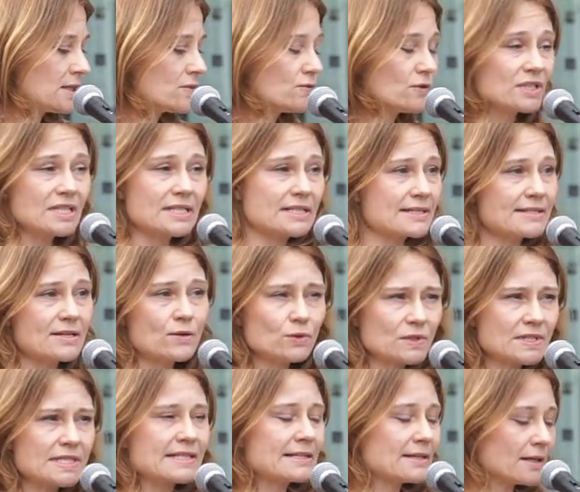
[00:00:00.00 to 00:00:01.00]
würde dieser
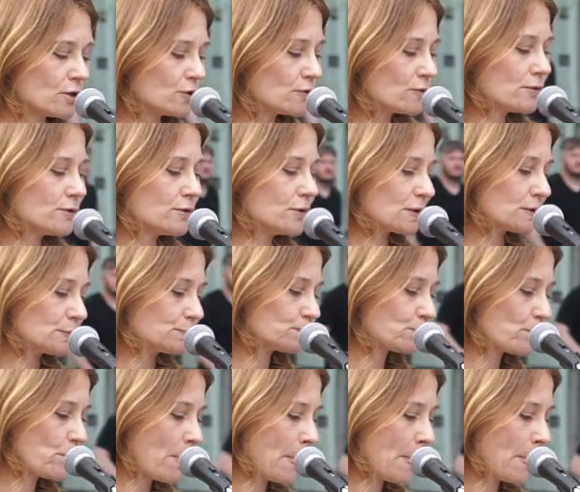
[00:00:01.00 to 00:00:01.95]
Unsinn aufhören.